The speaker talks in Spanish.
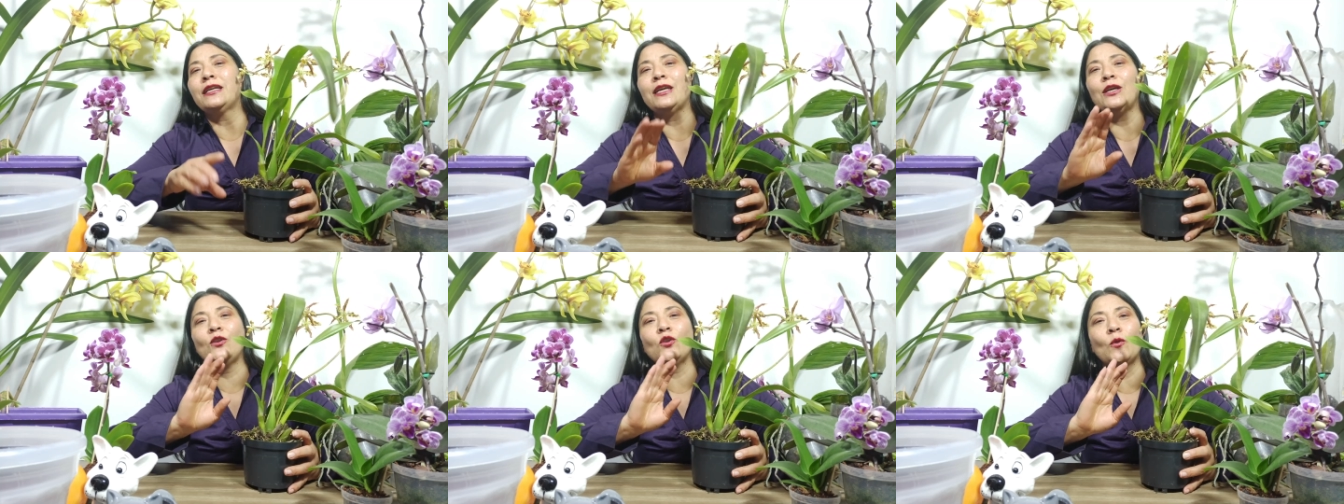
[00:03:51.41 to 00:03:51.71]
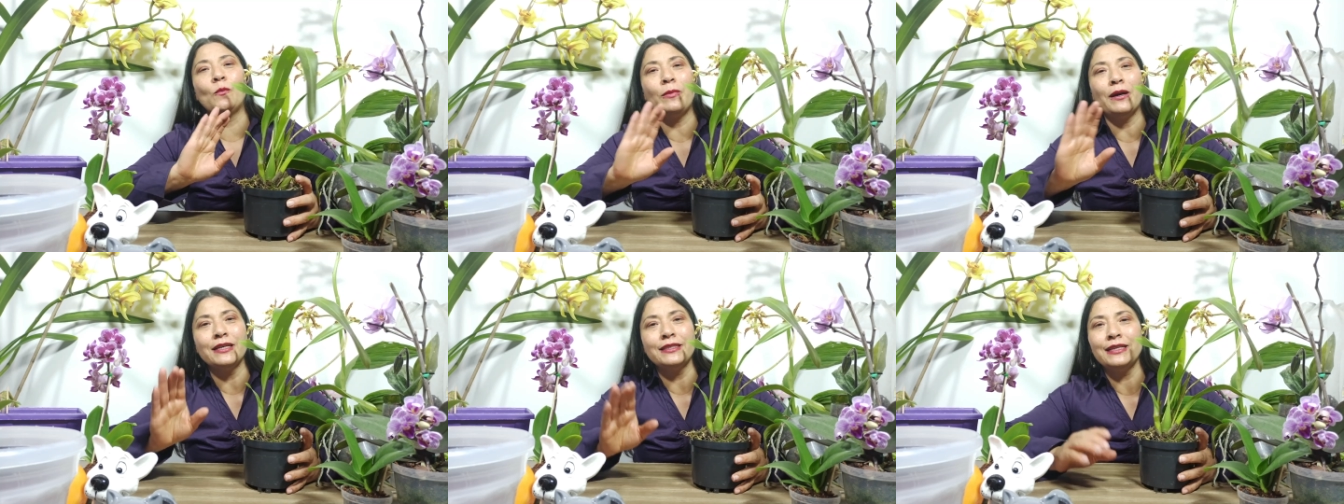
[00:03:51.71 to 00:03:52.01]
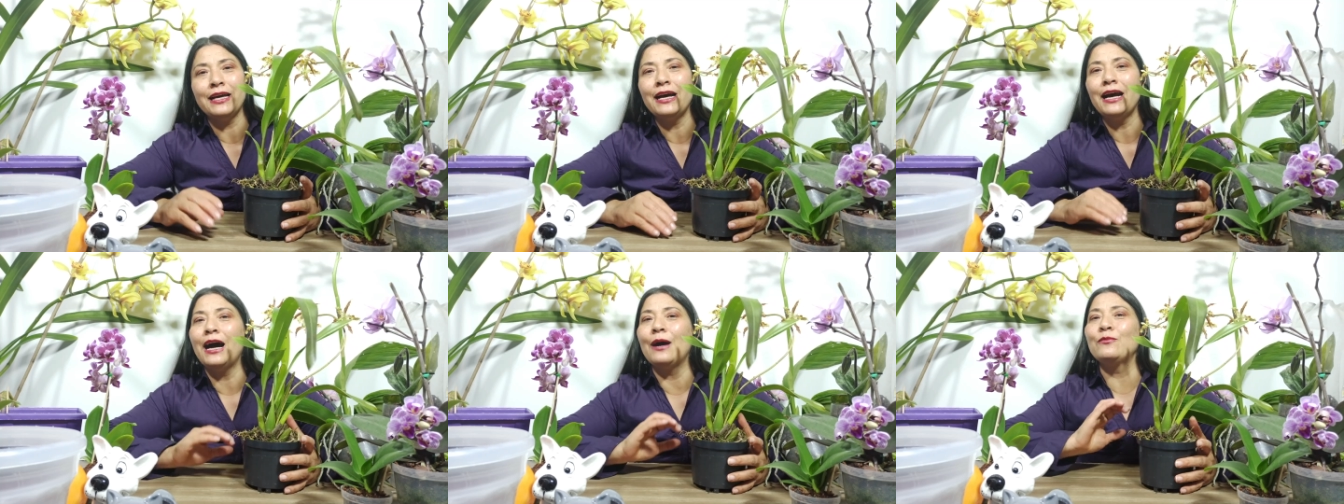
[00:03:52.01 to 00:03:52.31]
y no
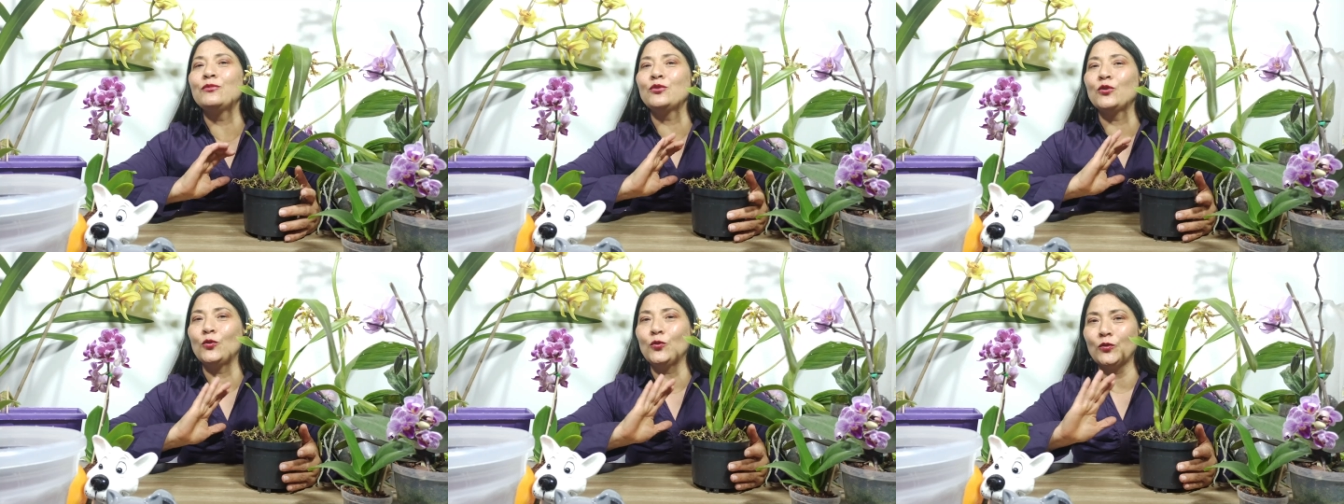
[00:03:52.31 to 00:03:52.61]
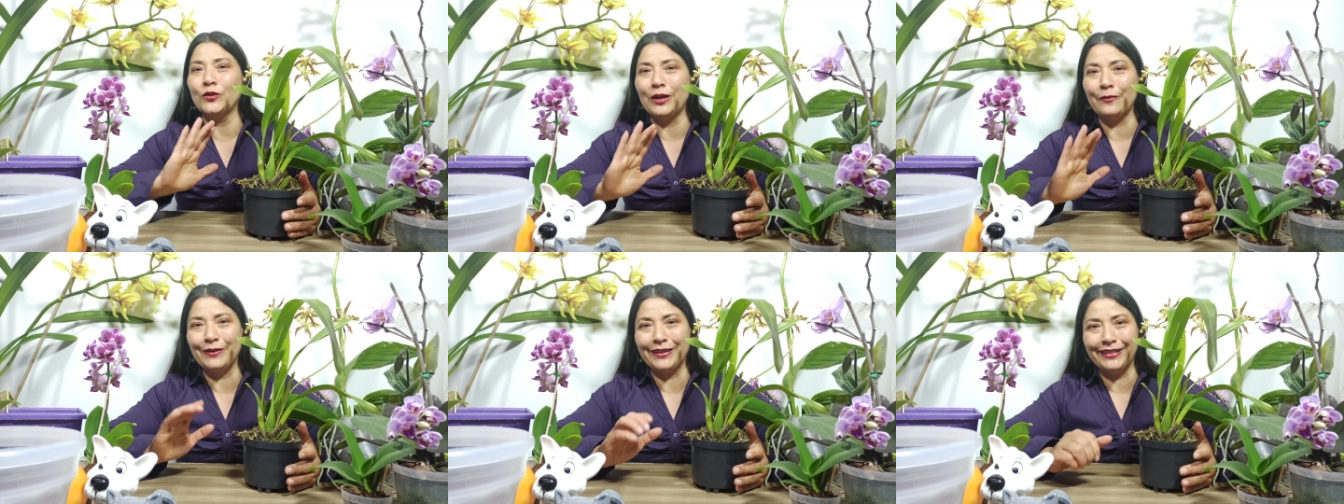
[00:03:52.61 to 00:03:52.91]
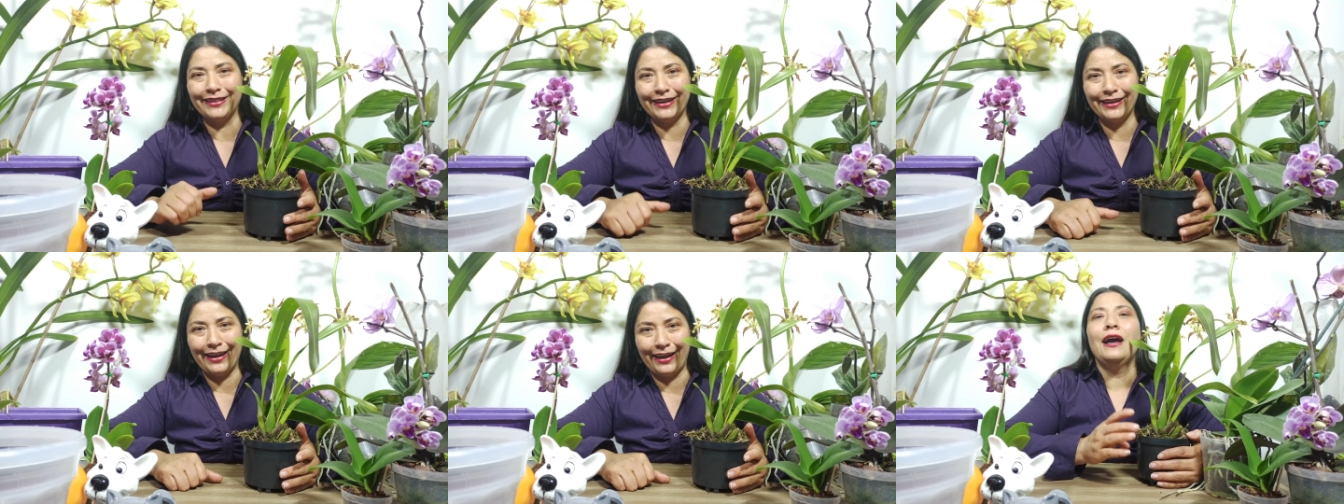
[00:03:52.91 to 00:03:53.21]
pasa
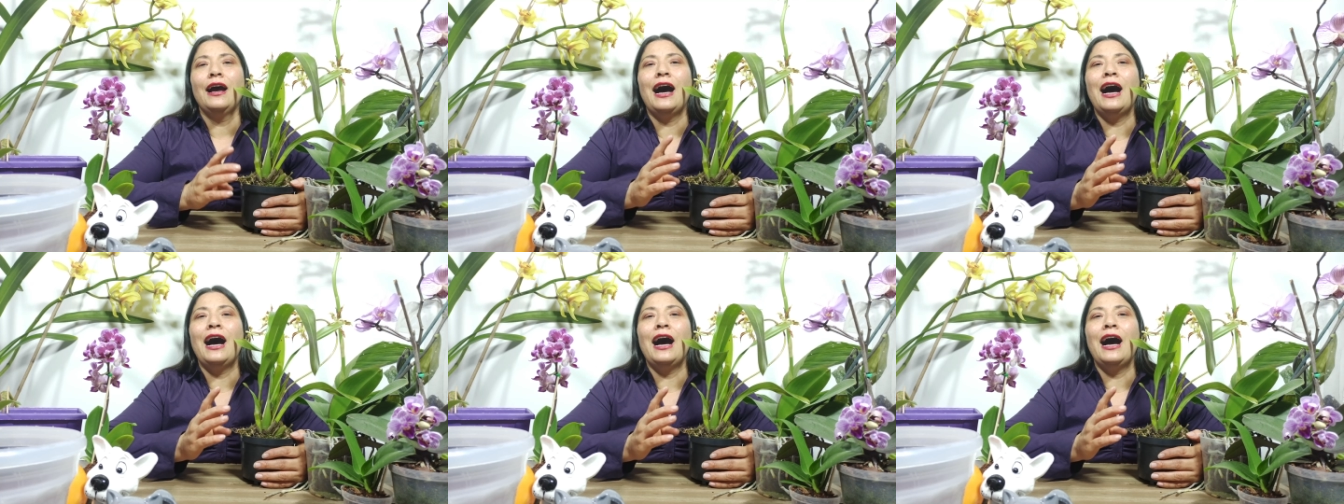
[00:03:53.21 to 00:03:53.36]
absolutamente nada.